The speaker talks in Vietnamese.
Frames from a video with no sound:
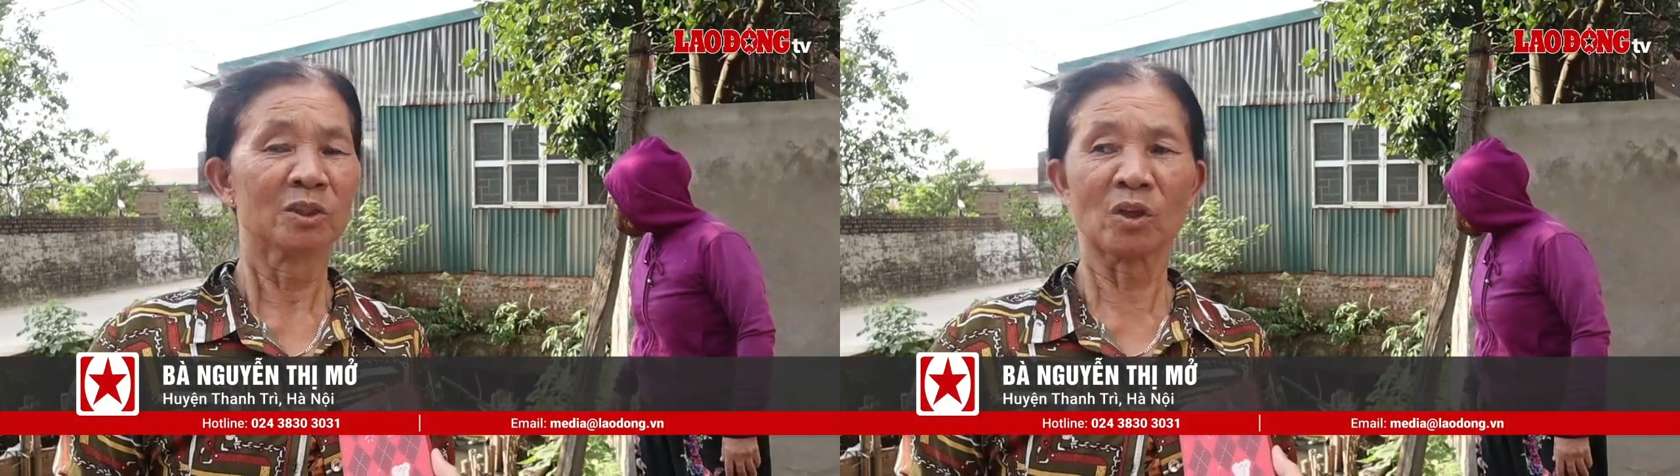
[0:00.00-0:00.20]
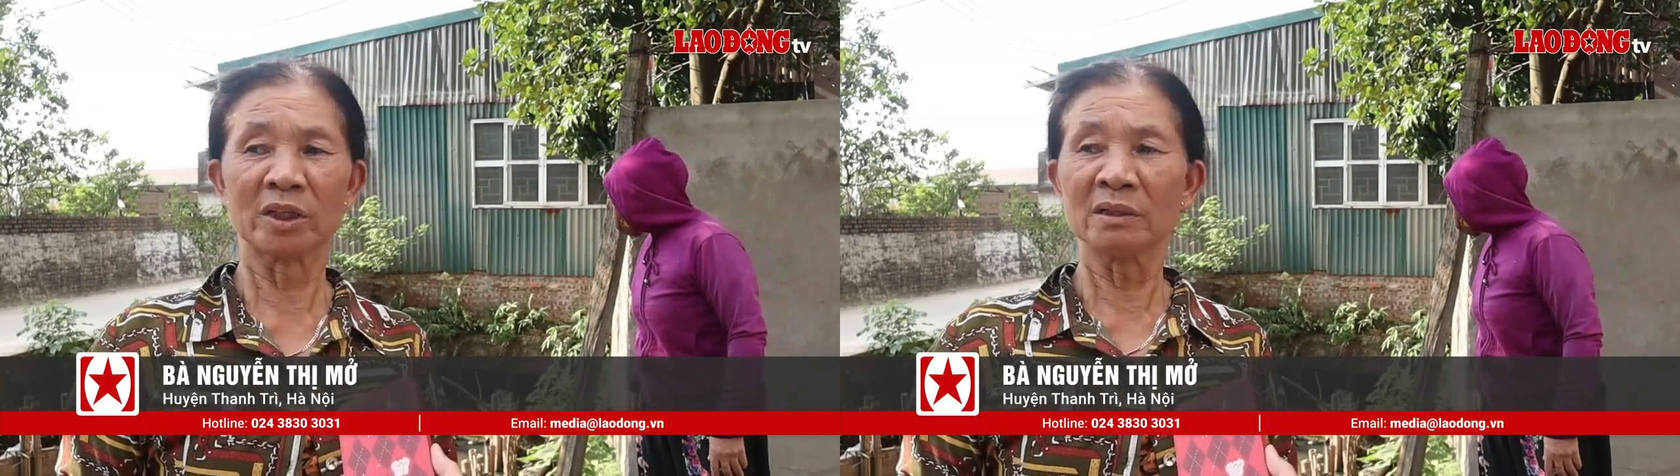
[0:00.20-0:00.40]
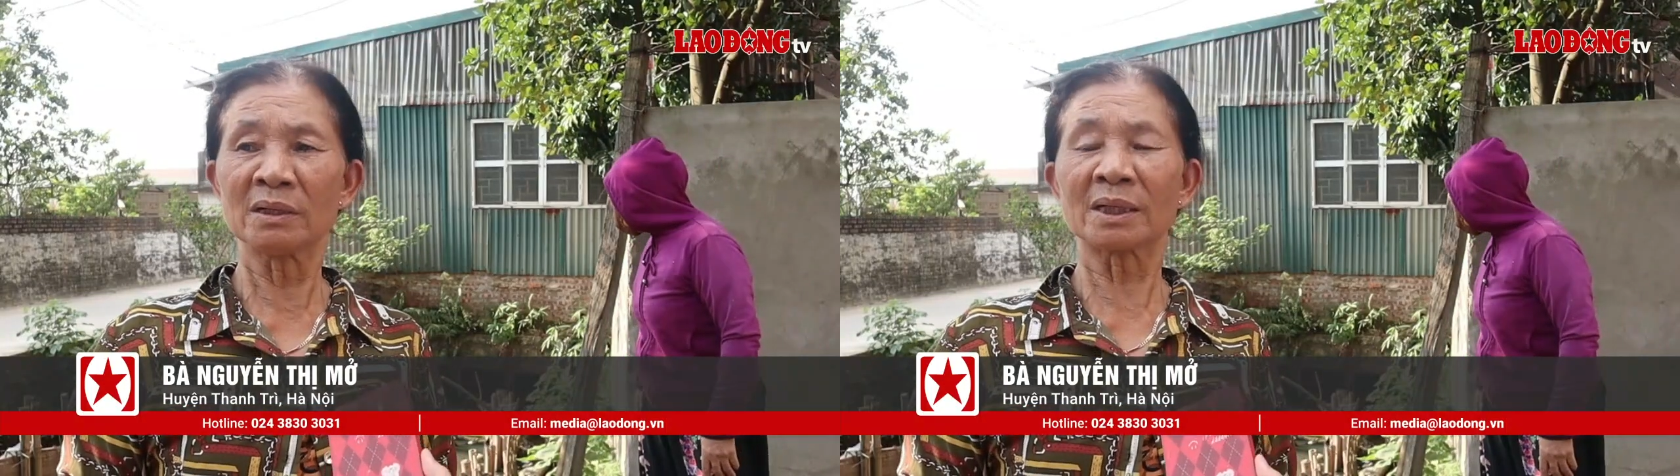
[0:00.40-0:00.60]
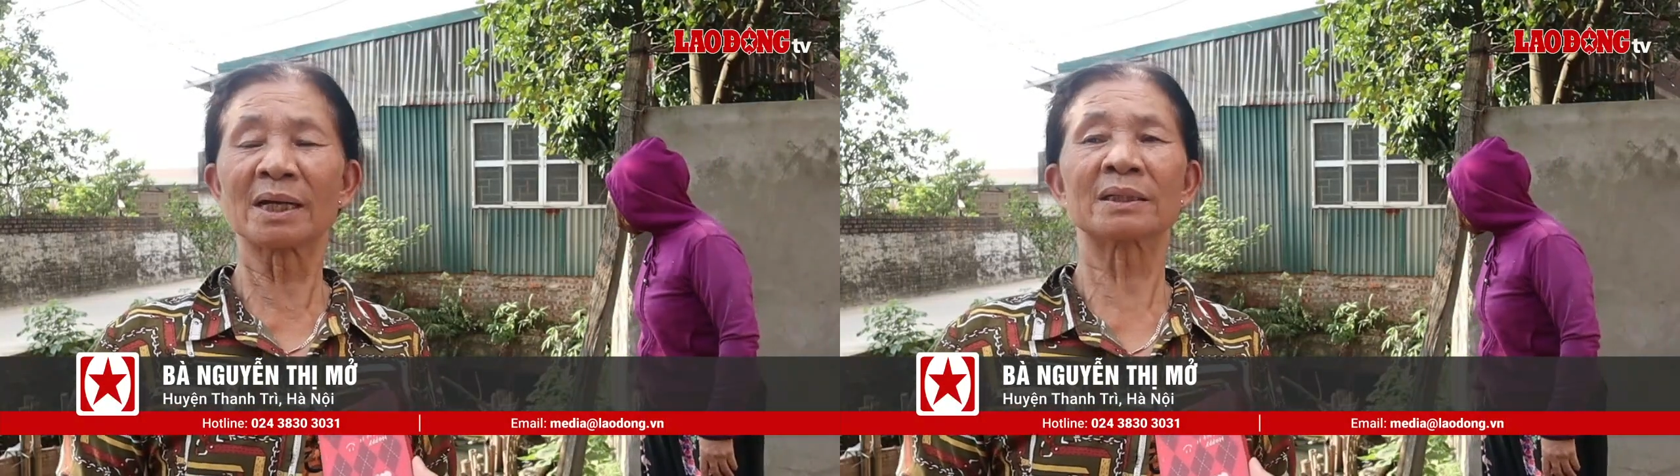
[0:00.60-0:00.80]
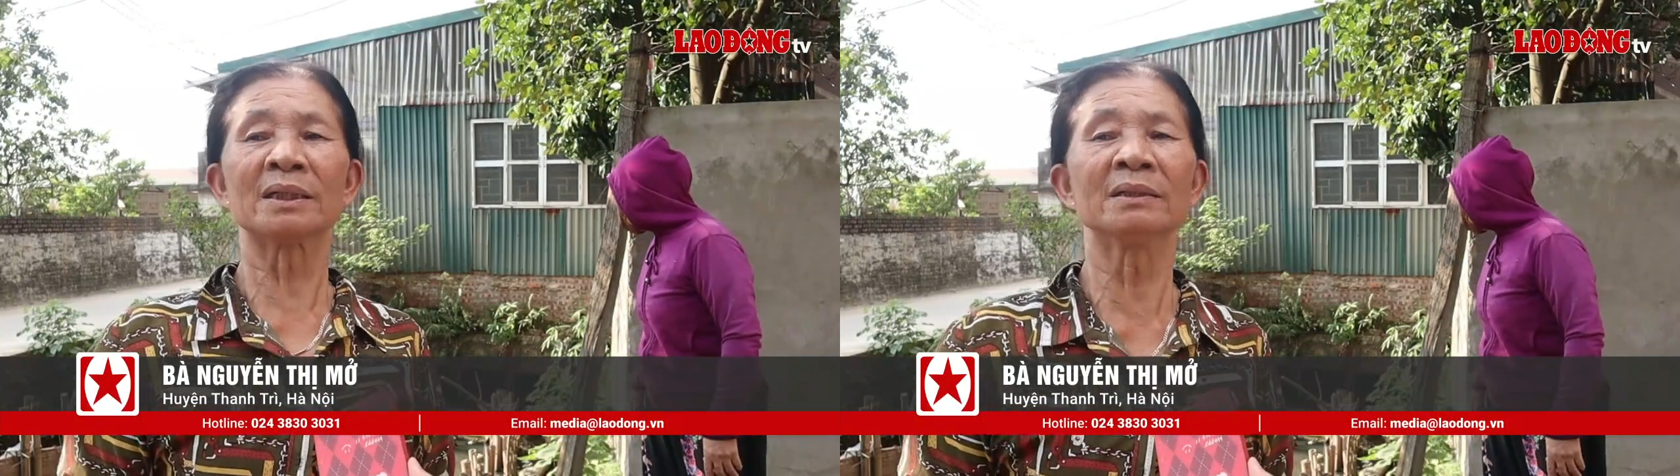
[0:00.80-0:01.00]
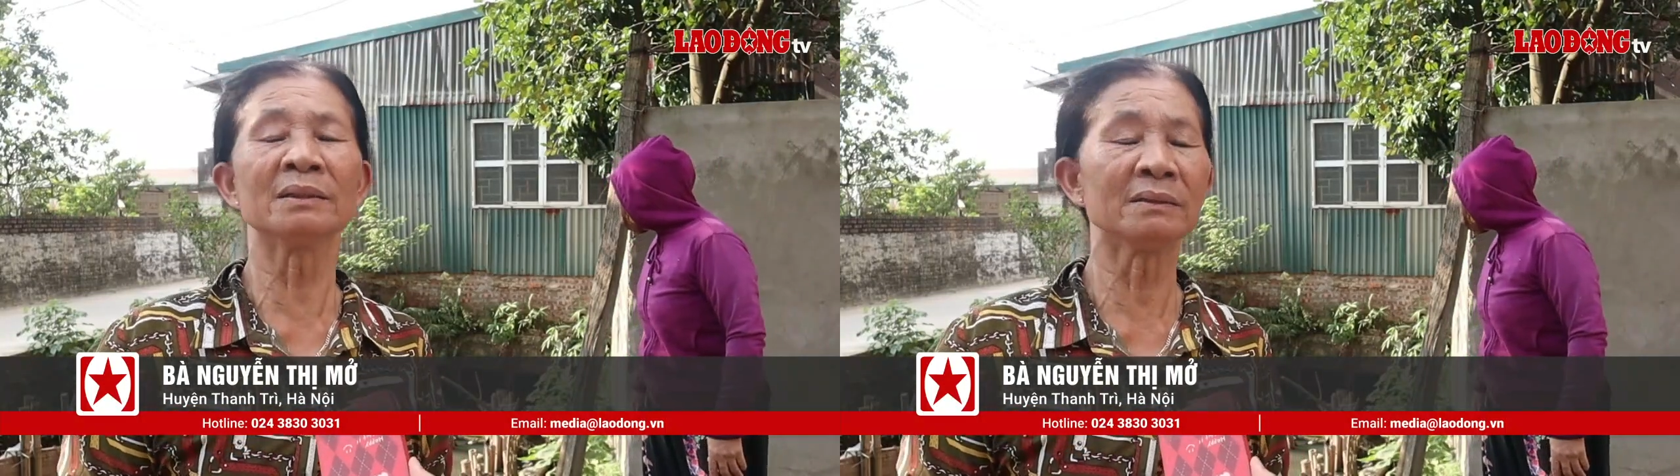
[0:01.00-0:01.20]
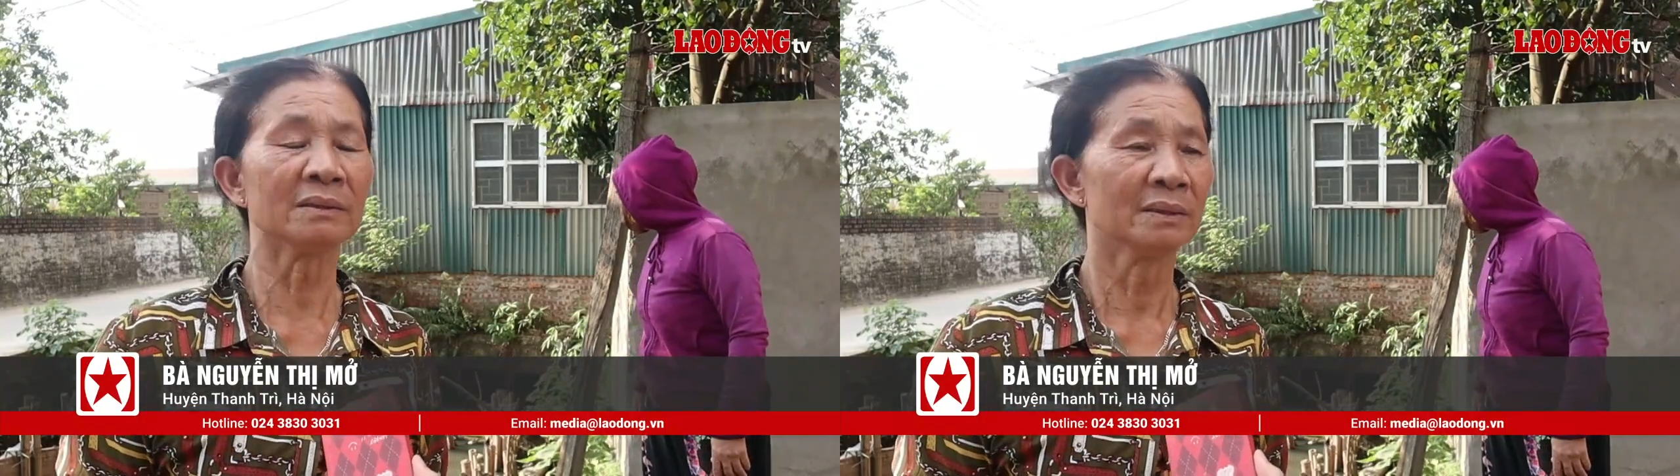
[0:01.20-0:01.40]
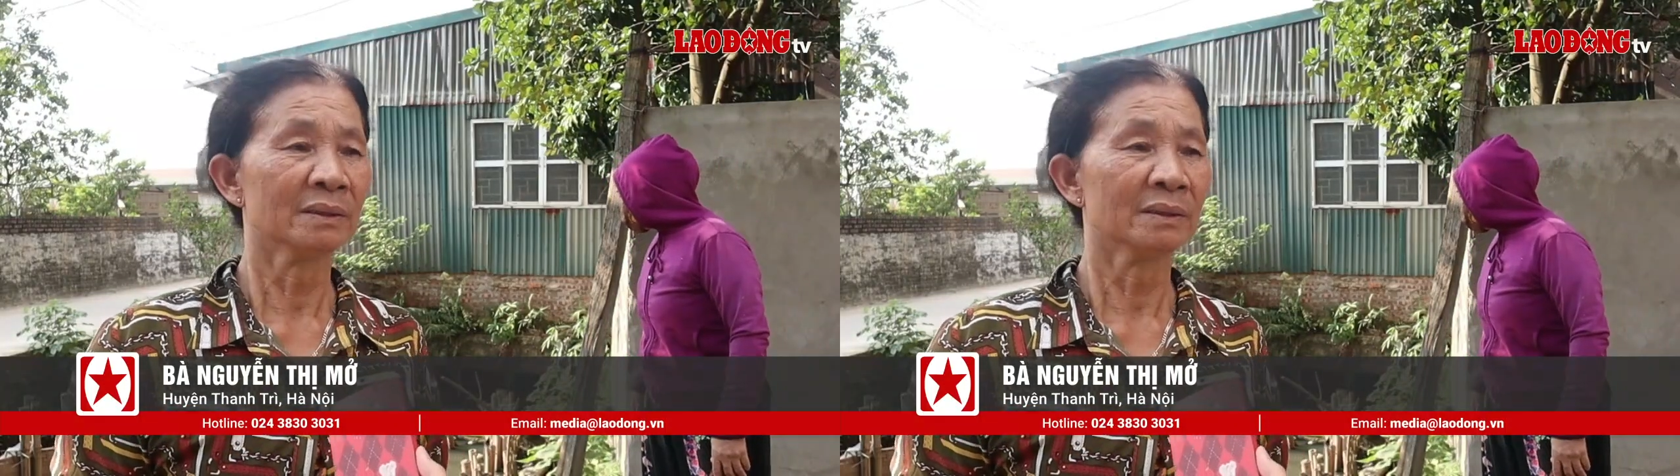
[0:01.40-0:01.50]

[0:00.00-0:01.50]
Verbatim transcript: Rồi nước các thứ